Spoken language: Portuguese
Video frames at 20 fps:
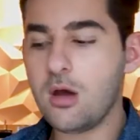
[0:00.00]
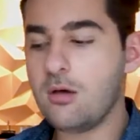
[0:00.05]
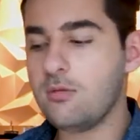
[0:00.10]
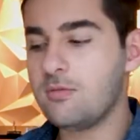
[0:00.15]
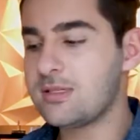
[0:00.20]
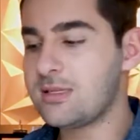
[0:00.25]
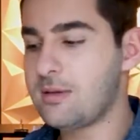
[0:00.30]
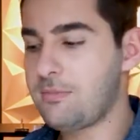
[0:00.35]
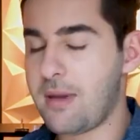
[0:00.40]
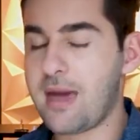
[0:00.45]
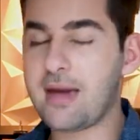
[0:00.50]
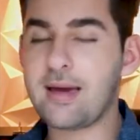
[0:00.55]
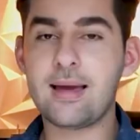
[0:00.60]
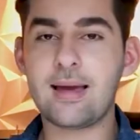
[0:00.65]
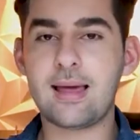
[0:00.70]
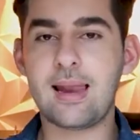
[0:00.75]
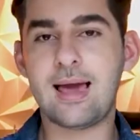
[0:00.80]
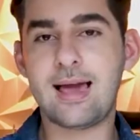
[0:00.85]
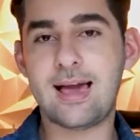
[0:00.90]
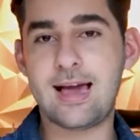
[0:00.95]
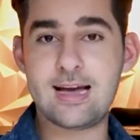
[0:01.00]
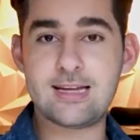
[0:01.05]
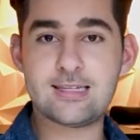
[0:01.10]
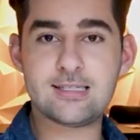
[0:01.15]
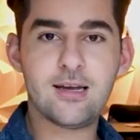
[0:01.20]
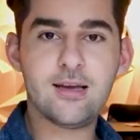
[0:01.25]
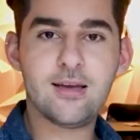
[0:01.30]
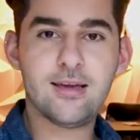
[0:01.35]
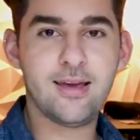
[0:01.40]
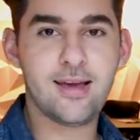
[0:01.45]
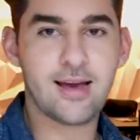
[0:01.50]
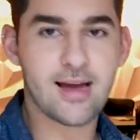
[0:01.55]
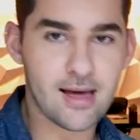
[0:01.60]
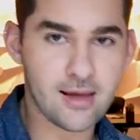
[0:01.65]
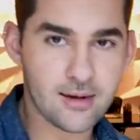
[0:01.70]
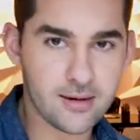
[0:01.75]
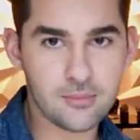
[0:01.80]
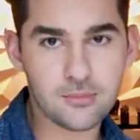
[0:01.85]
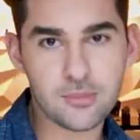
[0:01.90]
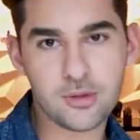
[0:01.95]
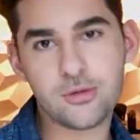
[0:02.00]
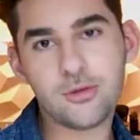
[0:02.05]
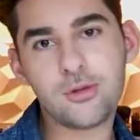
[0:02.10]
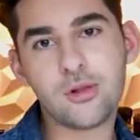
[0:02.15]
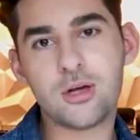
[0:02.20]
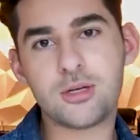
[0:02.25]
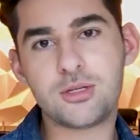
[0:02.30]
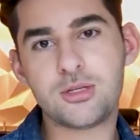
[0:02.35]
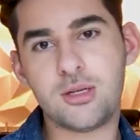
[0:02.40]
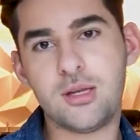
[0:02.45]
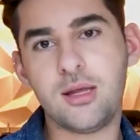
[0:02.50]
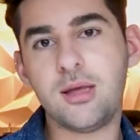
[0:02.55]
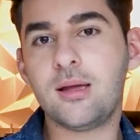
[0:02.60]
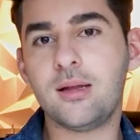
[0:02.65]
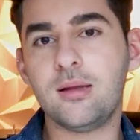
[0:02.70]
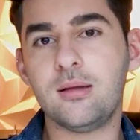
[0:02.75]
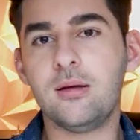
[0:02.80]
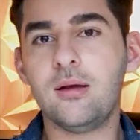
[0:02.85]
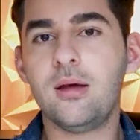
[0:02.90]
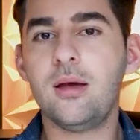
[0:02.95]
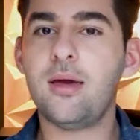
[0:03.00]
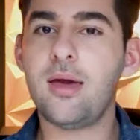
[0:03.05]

você pega aquela casa e carimba no lote dele.